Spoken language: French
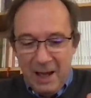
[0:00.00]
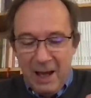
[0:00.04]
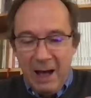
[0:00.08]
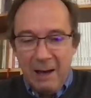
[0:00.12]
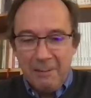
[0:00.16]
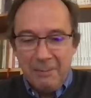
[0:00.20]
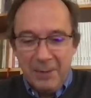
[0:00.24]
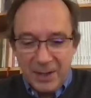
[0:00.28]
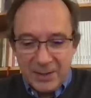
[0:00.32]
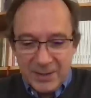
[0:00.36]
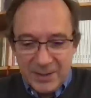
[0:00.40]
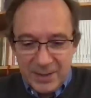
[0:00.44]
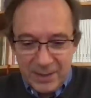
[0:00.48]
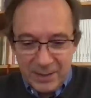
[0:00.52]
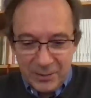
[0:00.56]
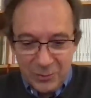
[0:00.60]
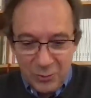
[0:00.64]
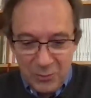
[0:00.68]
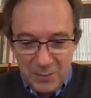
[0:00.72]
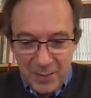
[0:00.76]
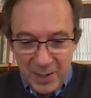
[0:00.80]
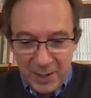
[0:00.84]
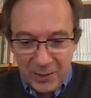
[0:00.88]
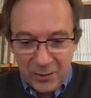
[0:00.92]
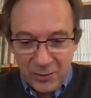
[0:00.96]
À partir
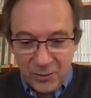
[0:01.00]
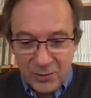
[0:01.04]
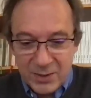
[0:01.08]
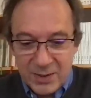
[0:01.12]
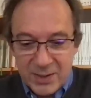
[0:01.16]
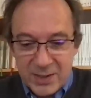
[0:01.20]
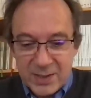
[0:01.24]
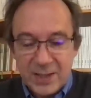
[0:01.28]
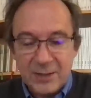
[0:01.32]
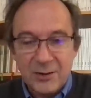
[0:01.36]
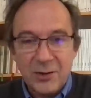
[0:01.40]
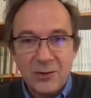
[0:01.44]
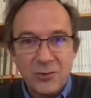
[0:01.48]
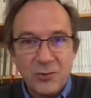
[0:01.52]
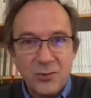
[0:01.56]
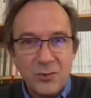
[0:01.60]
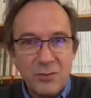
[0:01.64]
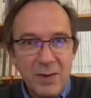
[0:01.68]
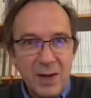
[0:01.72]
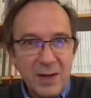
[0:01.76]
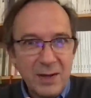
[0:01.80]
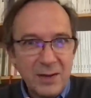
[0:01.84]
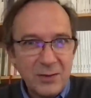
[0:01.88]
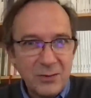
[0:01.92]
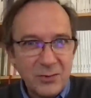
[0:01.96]
de mercredi 7h du
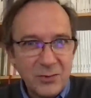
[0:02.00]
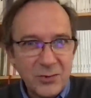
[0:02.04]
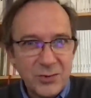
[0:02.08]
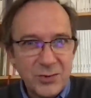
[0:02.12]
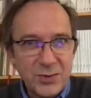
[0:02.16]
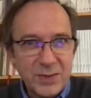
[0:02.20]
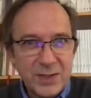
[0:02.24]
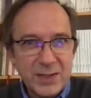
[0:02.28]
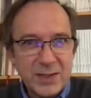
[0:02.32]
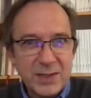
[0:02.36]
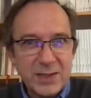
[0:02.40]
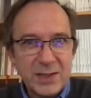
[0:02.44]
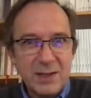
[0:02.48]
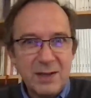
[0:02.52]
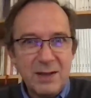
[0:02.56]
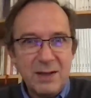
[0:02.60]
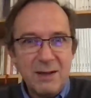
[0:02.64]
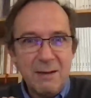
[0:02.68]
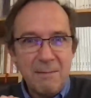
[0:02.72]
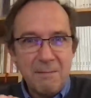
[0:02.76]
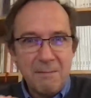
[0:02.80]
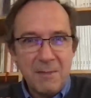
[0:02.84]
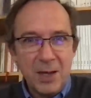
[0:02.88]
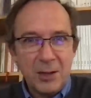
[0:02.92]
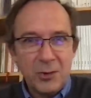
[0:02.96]
matin, donc je
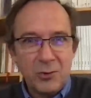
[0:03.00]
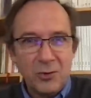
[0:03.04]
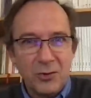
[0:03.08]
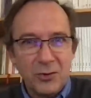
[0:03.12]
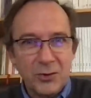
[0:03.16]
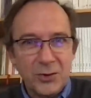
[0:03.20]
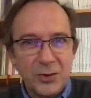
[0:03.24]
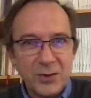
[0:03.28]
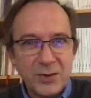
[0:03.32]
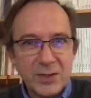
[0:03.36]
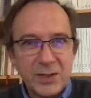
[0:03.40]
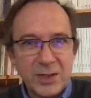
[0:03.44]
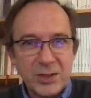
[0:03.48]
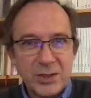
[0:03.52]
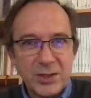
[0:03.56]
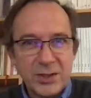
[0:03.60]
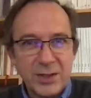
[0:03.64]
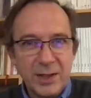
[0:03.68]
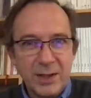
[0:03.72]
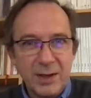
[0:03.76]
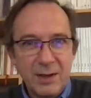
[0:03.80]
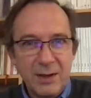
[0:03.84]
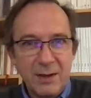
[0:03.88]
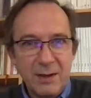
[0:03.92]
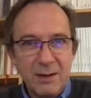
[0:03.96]
disais, Mercure entre en
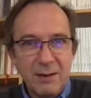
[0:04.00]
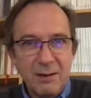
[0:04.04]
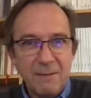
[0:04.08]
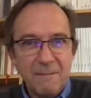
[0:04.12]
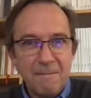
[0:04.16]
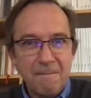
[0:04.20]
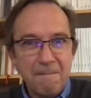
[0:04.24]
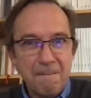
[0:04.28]
Sagittaire,